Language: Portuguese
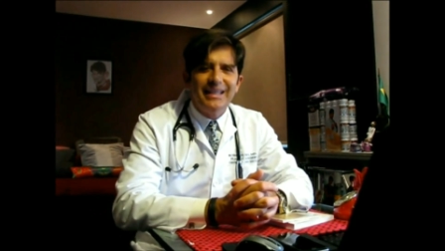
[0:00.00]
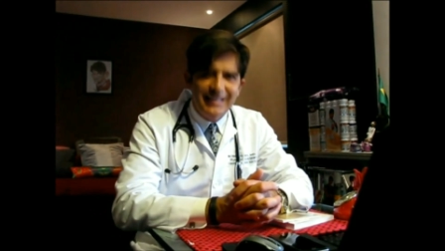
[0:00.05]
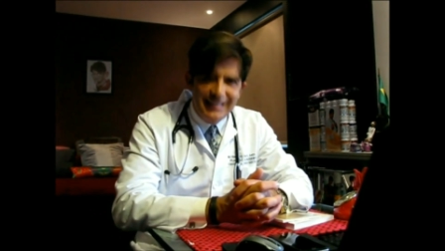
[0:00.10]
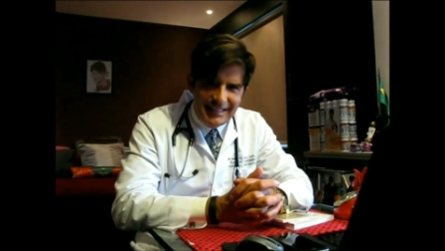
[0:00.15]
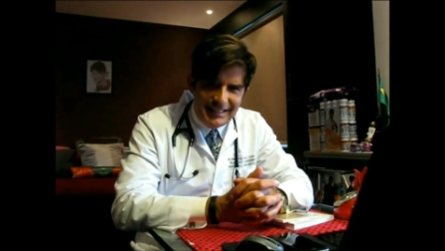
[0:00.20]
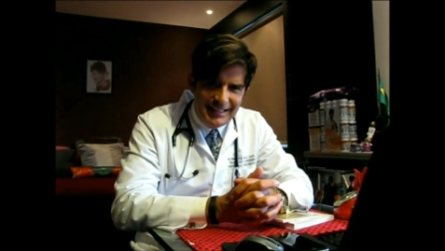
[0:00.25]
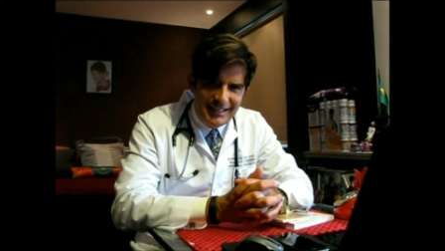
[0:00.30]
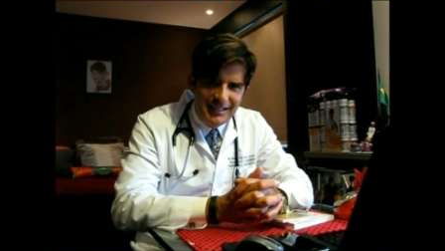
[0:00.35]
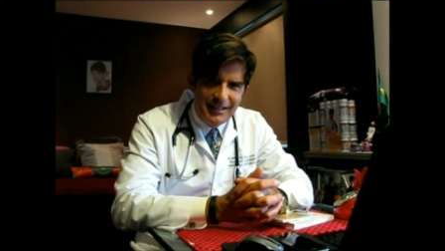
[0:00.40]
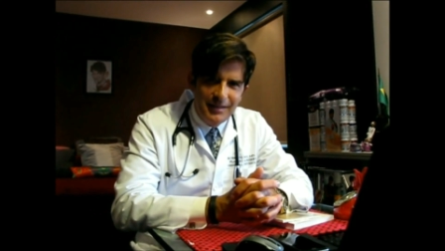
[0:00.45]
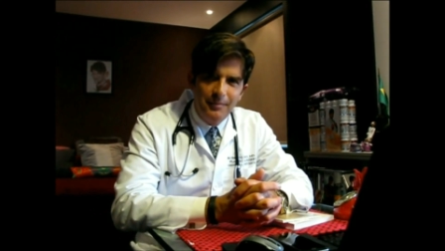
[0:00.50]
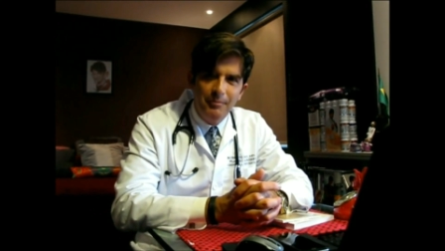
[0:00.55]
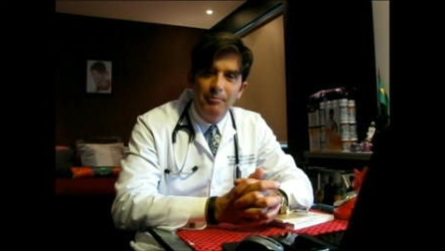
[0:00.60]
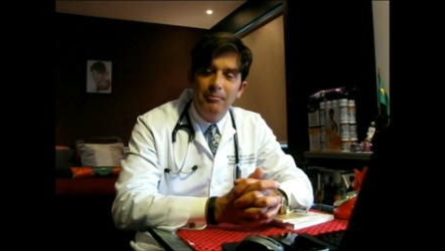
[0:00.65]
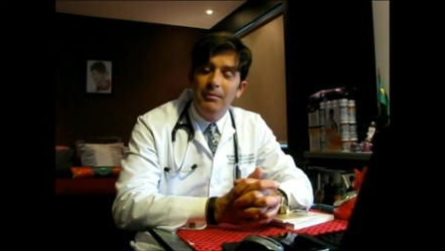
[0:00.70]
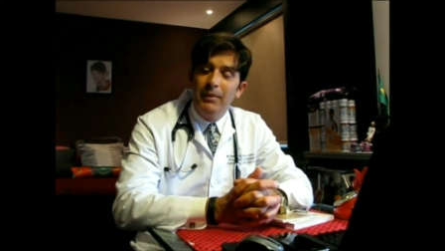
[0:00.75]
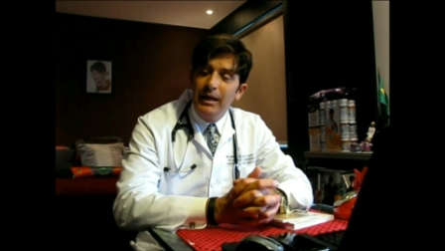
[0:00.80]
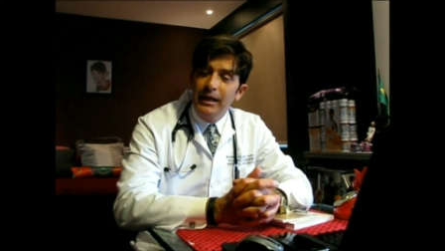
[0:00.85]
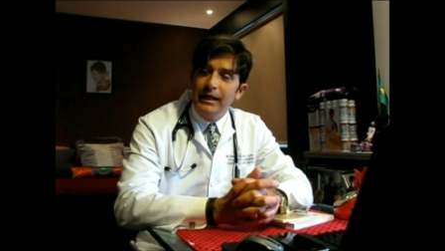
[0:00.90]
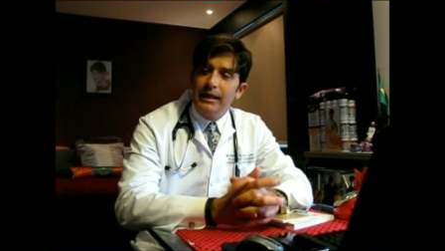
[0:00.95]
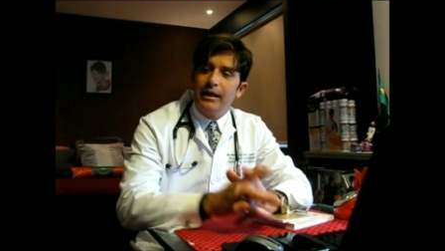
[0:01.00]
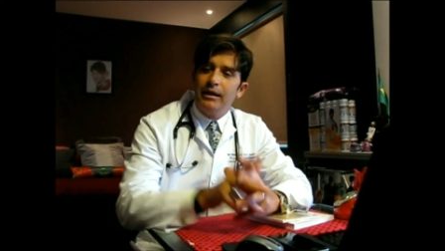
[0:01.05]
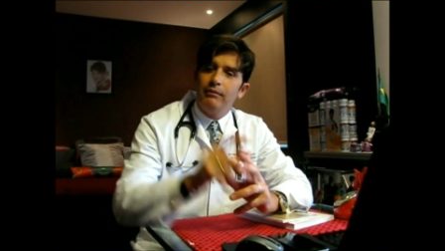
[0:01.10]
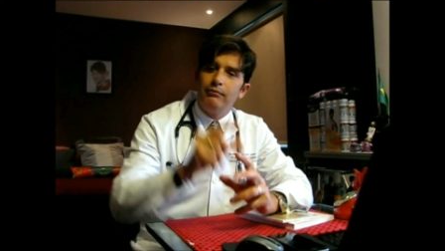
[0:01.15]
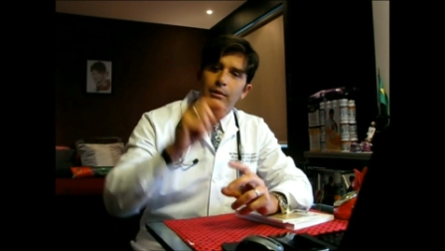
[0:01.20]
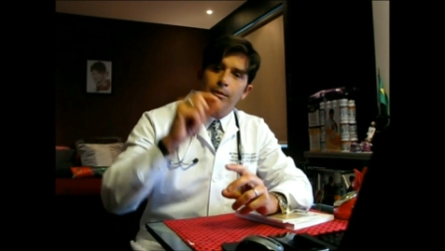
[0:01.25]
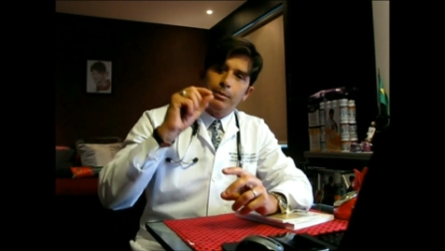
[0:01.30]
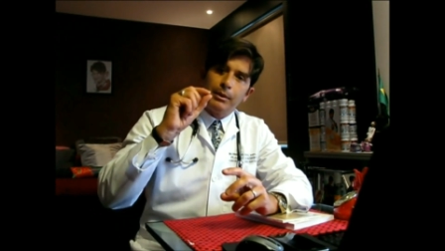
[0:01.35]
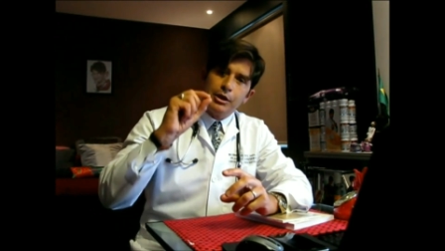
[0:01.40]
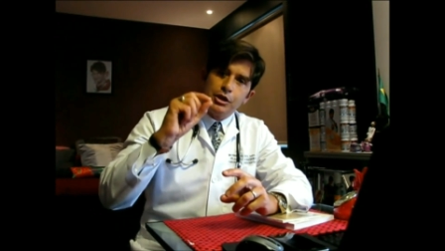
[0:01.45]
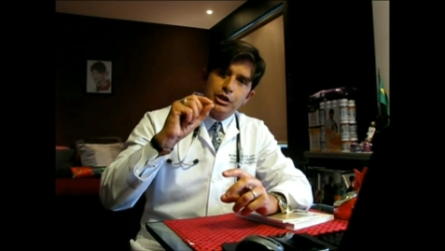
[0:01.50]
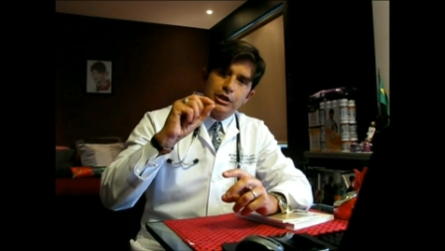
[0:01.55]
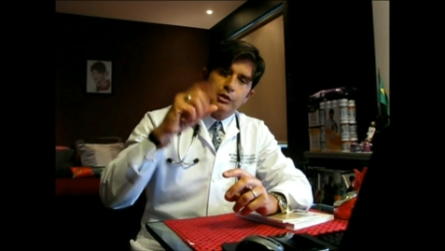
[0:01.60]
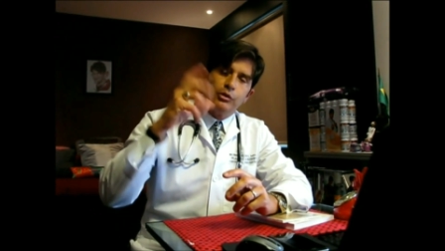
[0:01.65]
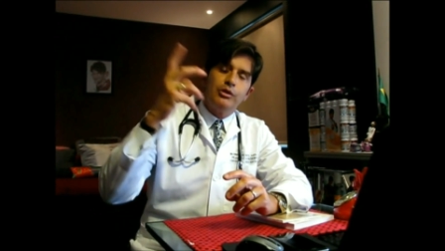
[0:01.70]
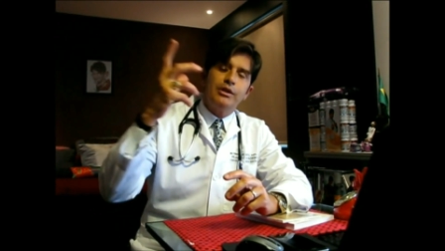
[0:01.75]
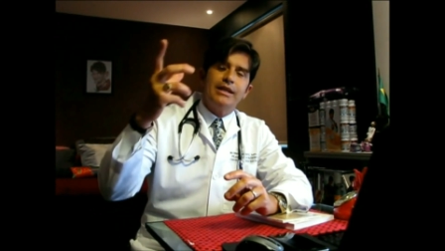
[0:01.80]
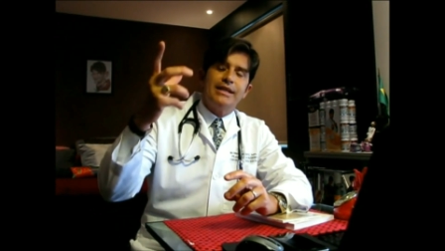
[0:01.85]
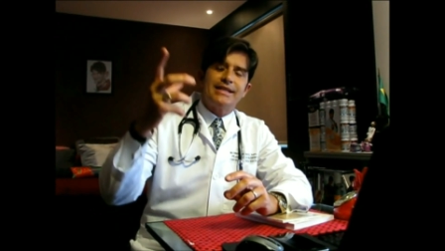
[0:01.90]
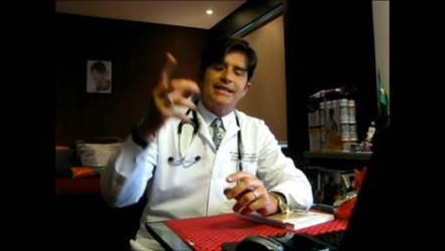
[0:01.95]
e mana, uma
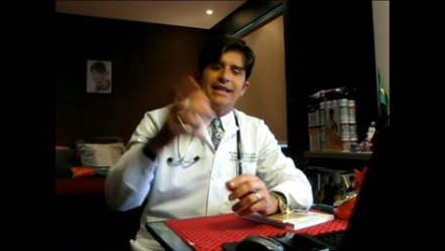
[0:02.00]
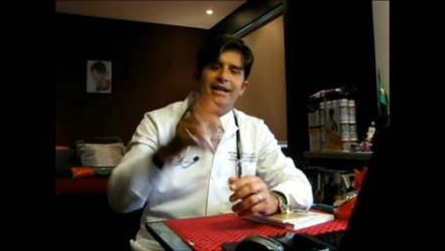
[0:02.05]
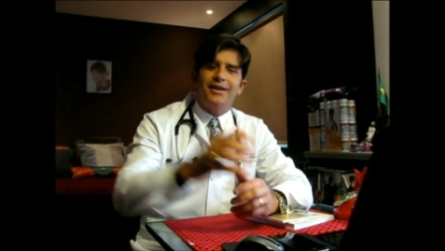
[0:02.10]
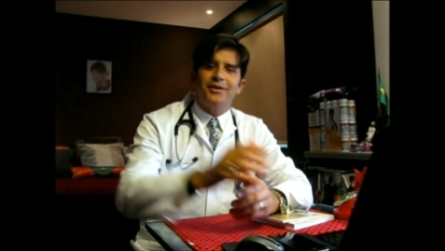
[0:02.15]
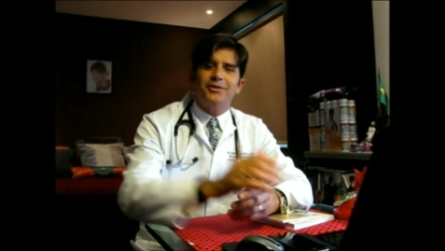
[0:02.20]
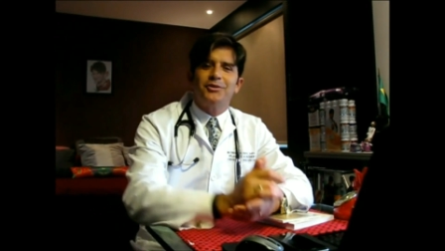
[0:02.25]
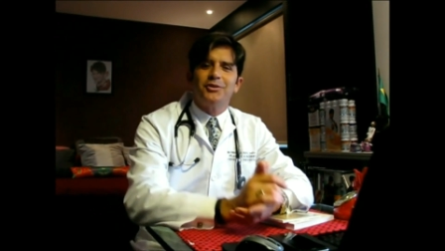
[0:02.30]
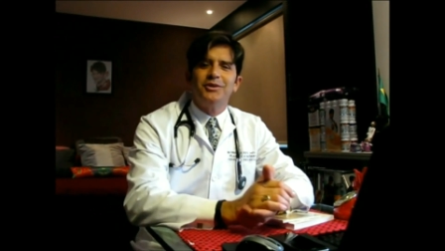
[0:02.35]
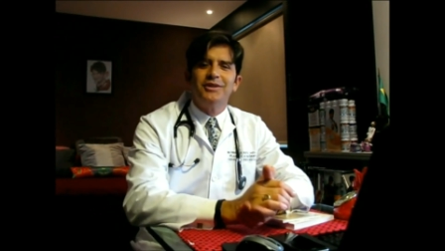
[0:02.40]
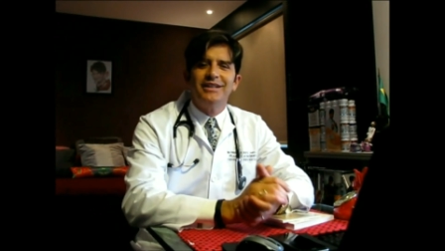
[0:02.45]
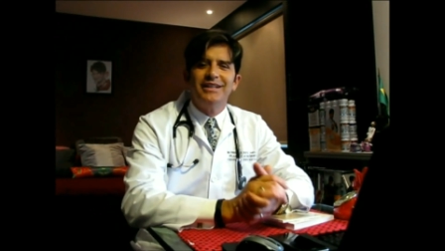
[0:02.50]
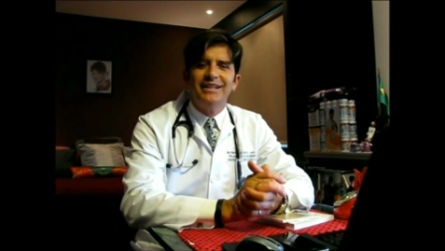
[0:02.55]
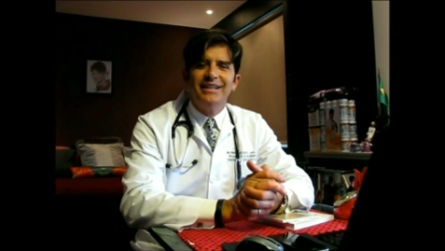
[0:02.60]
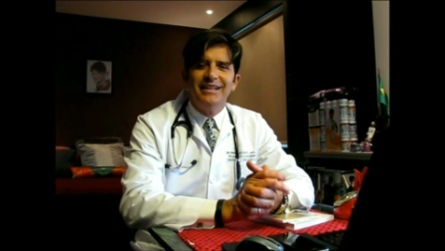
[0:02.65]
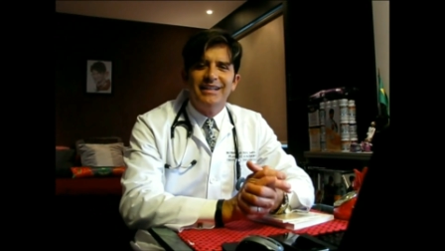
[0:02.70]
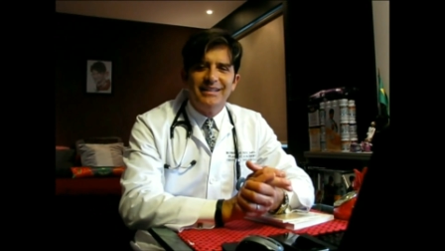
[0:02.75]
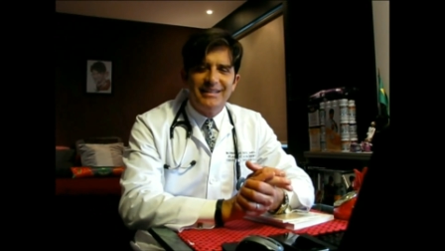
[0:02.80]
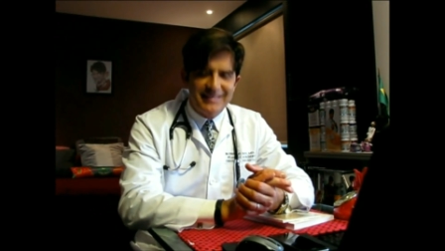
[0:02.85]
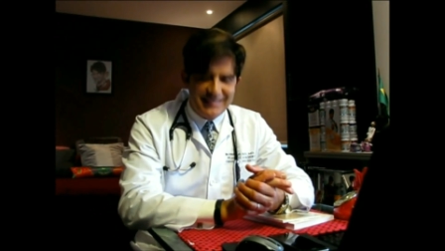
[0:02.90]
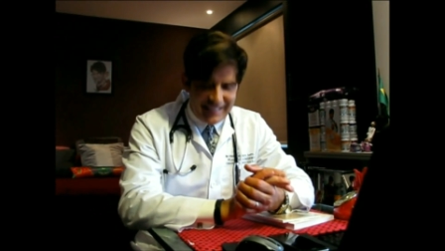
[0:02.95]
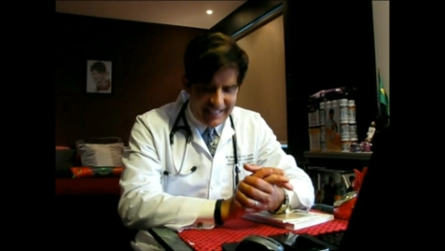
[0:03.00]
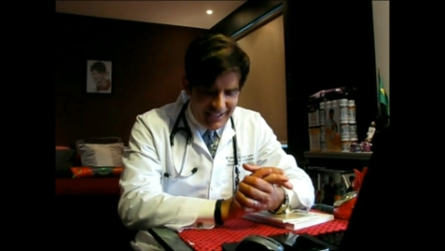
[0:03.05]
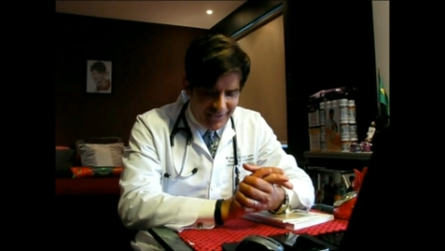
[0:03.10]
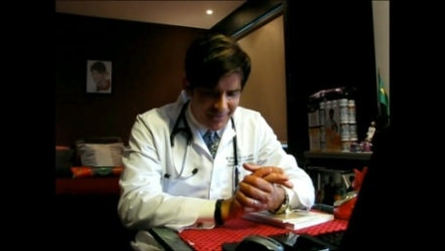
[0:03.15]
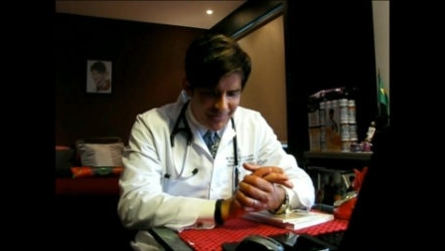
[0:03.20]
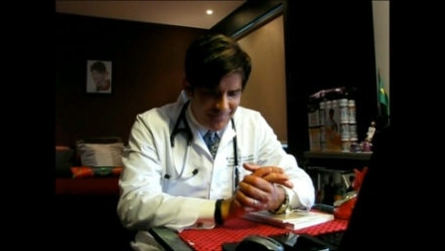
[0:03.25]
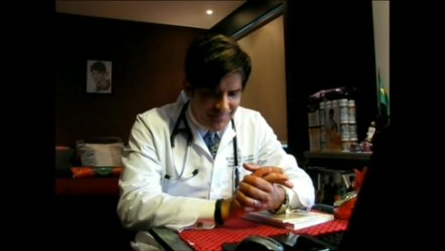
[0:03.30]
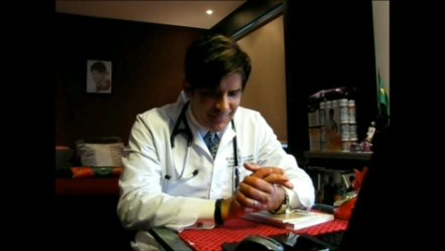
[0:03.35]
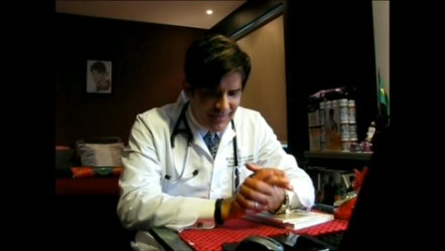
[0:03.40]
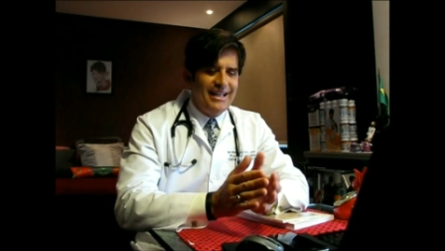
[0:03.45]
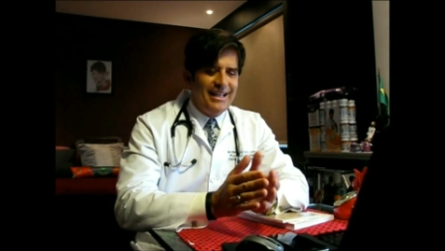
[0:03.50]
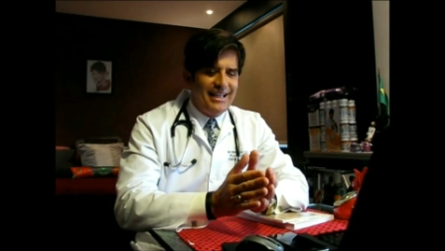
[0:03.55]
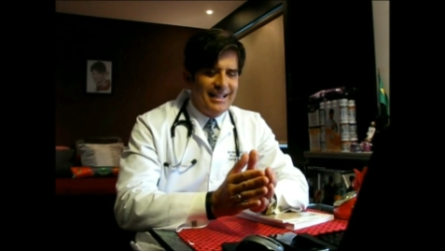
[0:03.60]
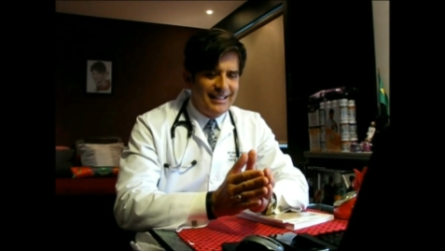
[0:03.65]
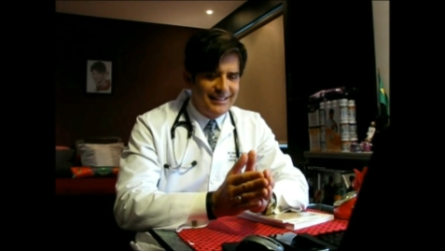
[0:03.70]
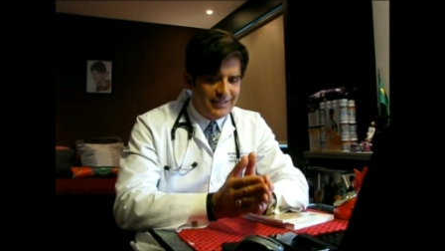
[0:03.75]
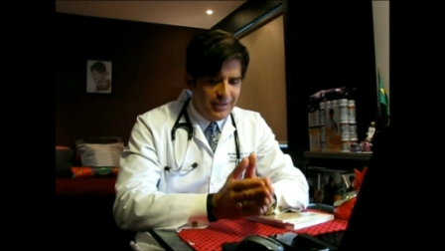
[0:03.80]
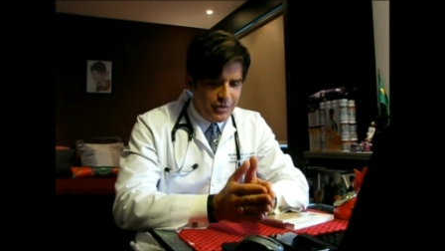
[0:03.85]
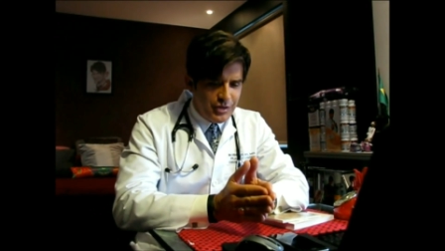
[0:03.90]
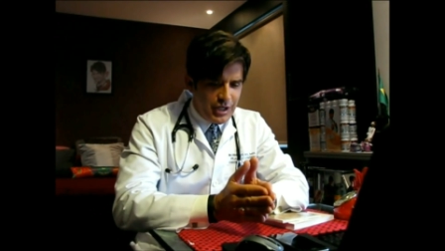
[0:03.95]
plantinha do deserto de Israel.
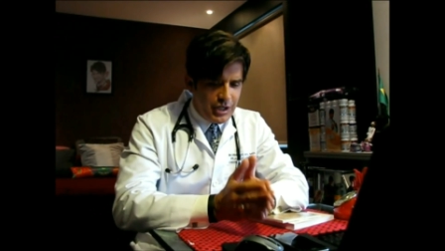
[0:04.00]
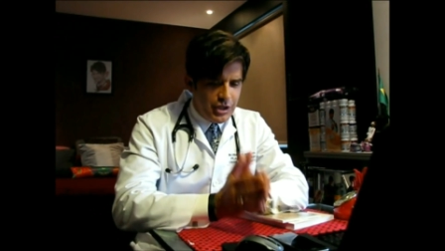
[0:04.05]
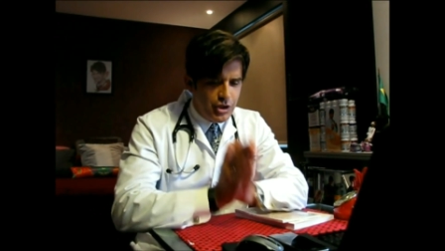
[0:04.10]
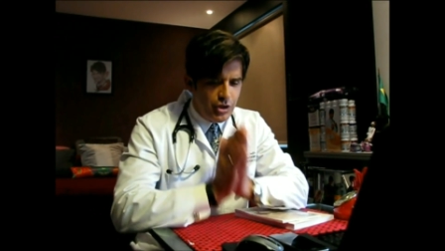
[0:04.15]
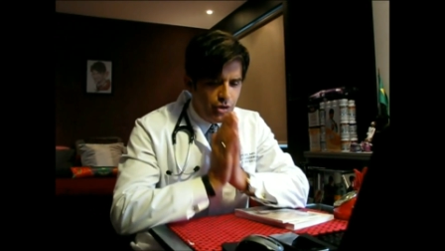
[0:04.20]
Então, gente,